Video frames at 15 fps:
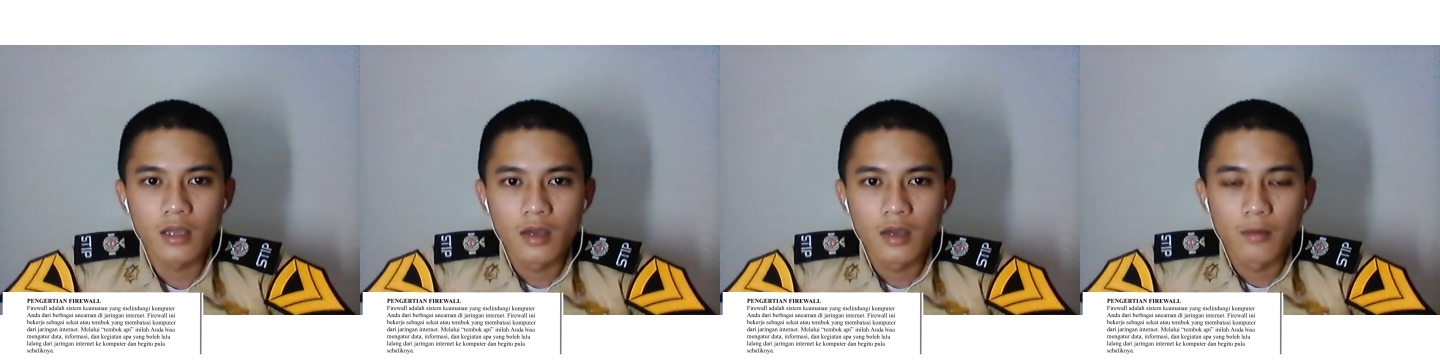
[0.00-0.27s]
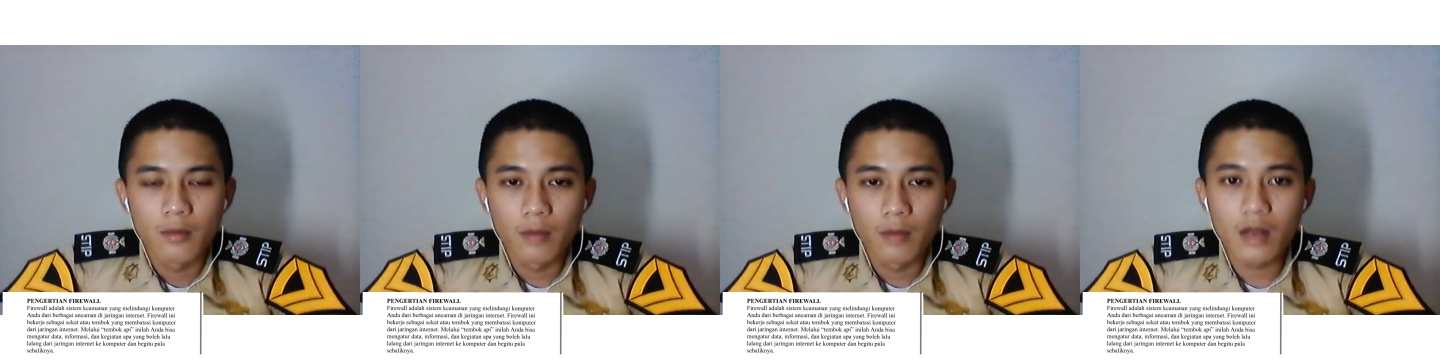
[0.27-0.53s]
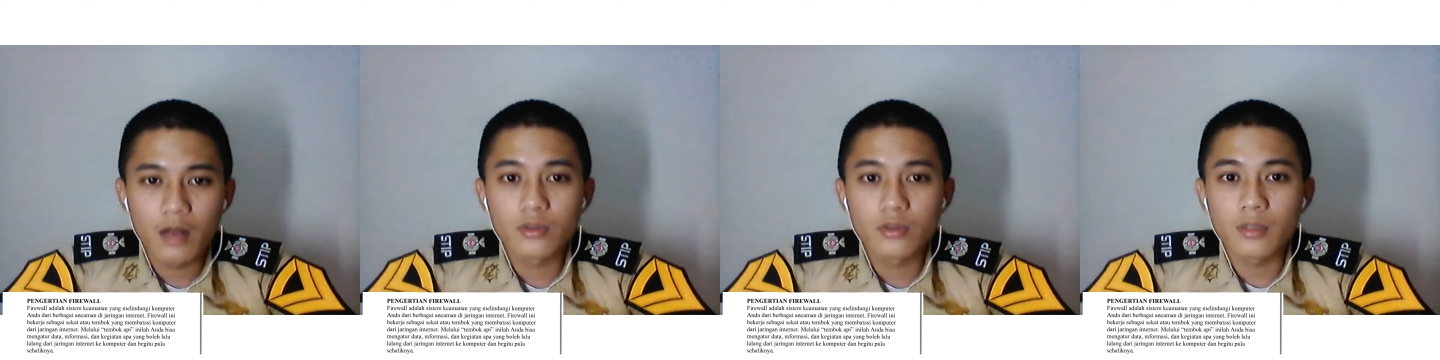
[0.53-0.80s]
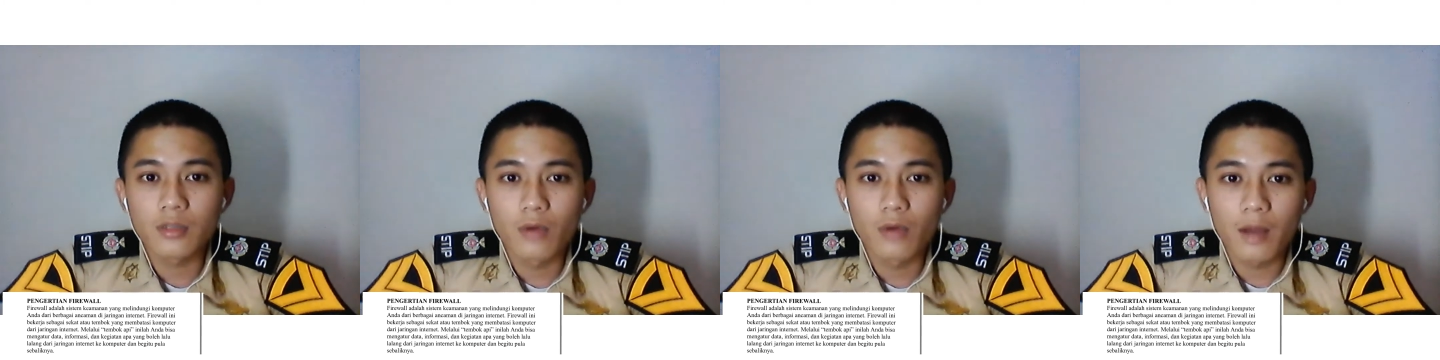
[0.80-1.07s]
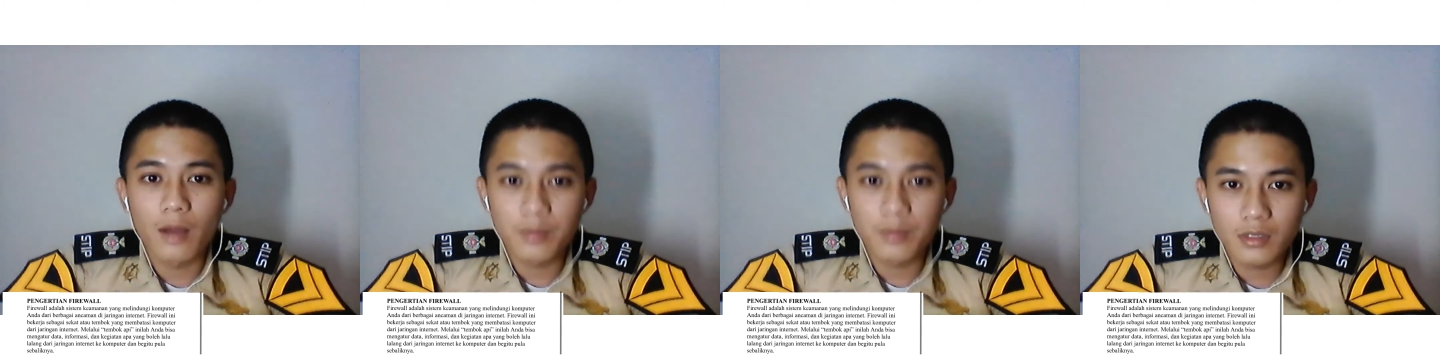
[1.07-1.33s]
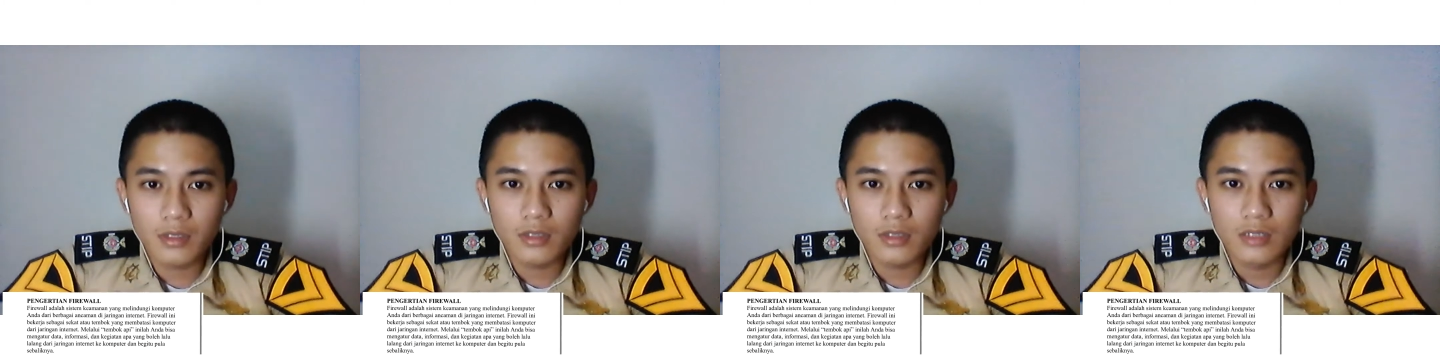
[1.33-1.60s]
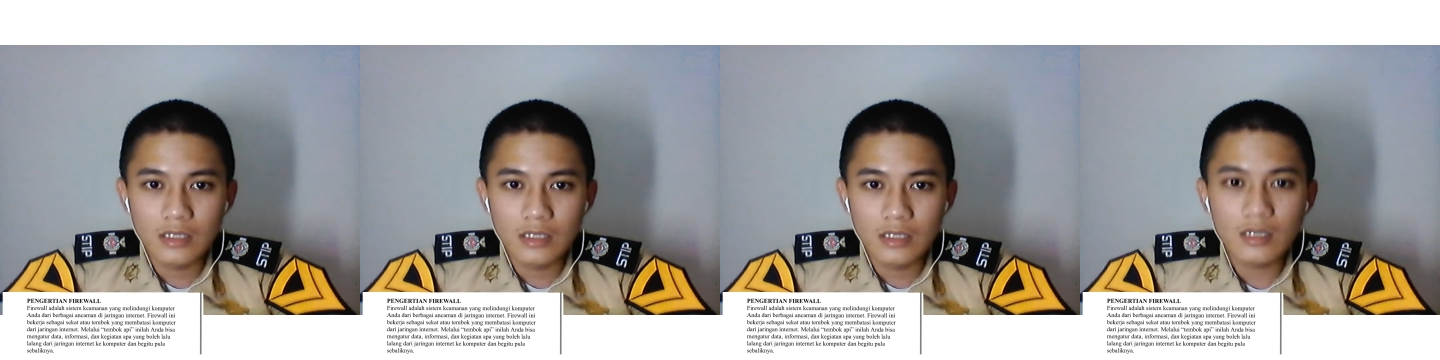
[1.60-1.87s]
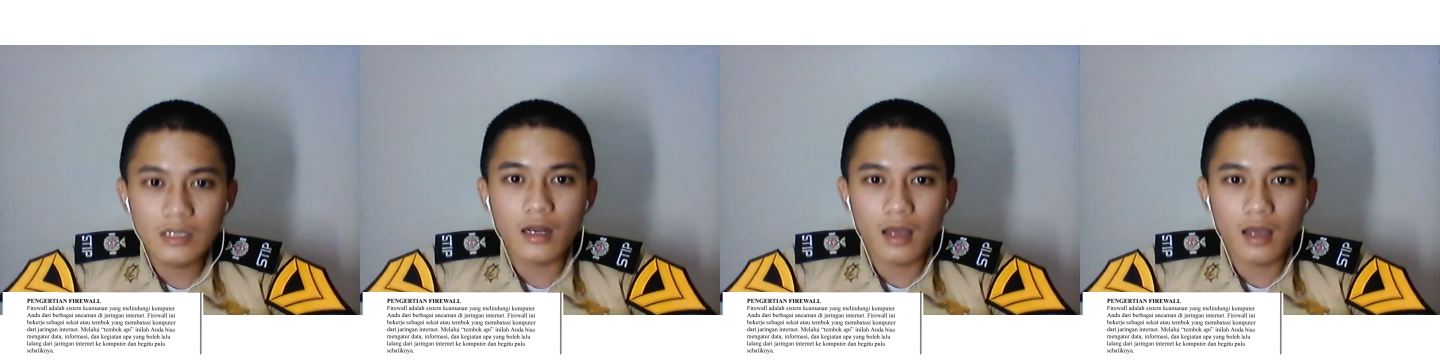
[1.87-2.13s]
Melalui tembok api,
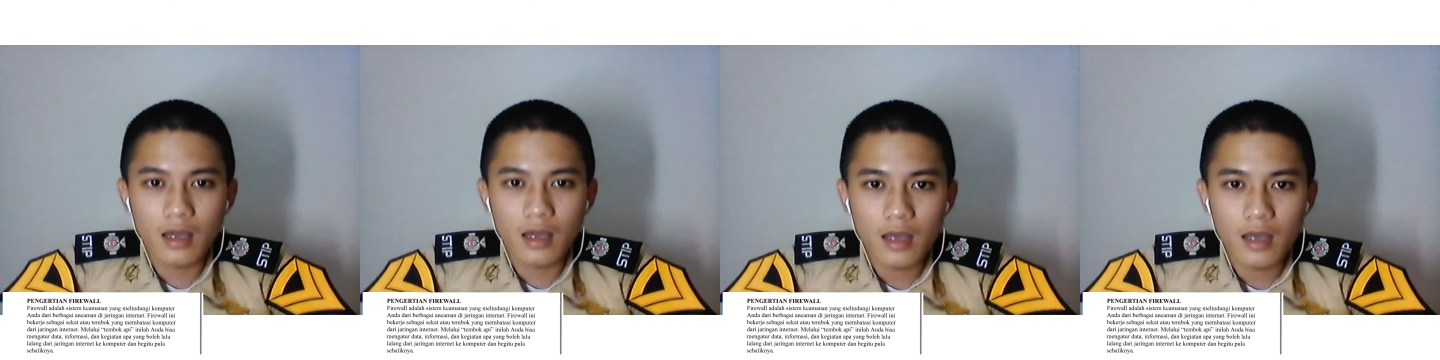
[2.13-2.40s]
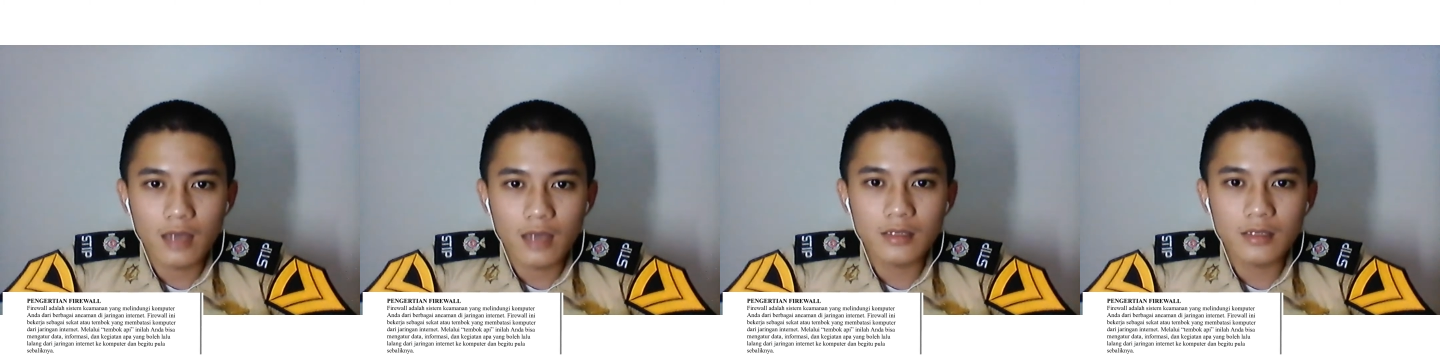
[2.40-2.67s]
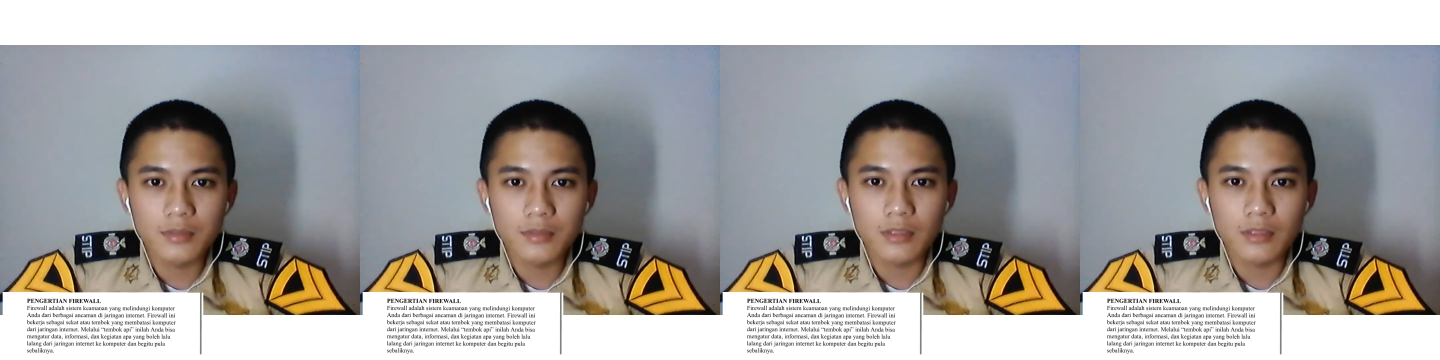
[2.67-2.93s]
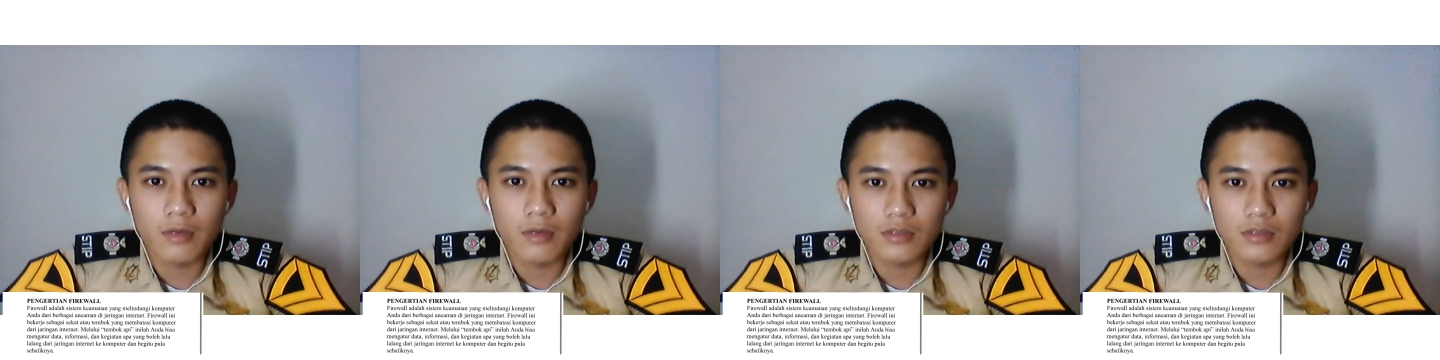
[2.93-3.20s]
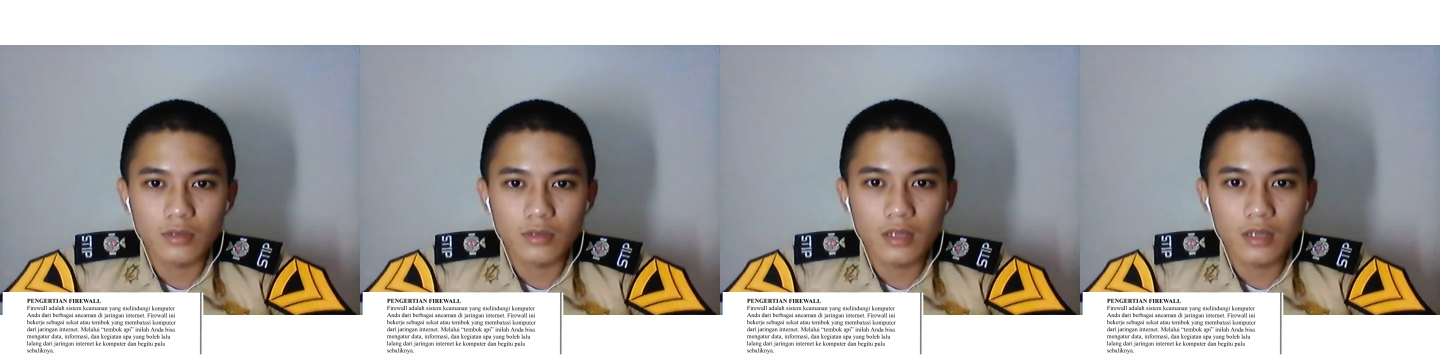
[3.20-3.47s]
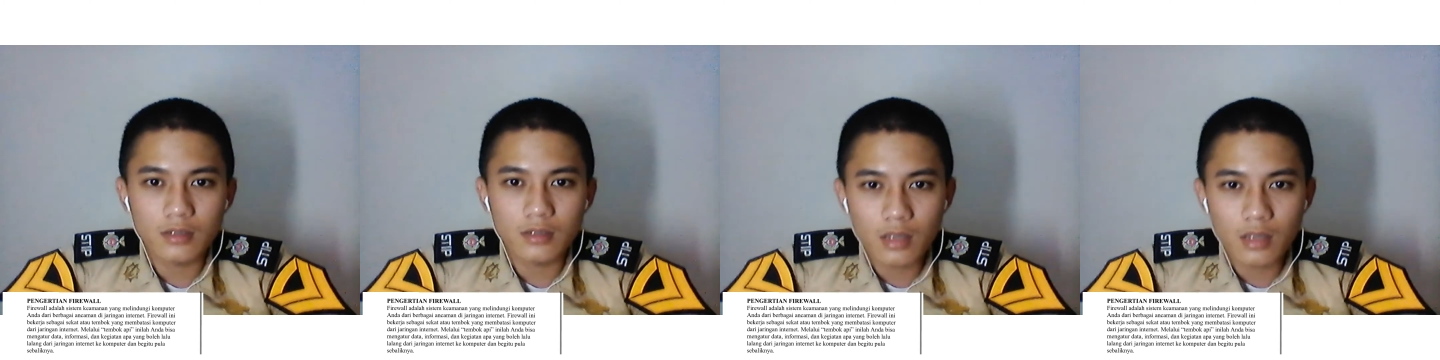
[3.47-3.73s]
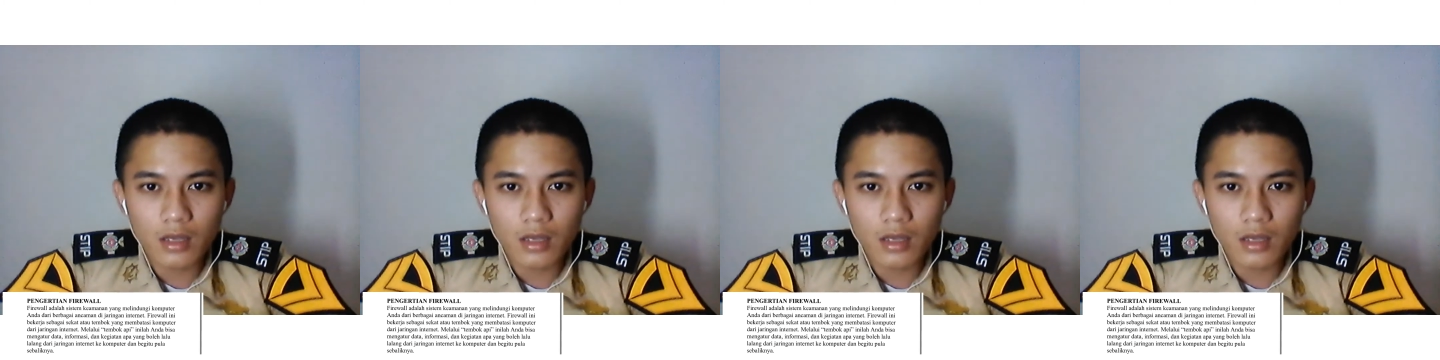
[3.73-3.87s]
inilah Anda bisa mengatur data,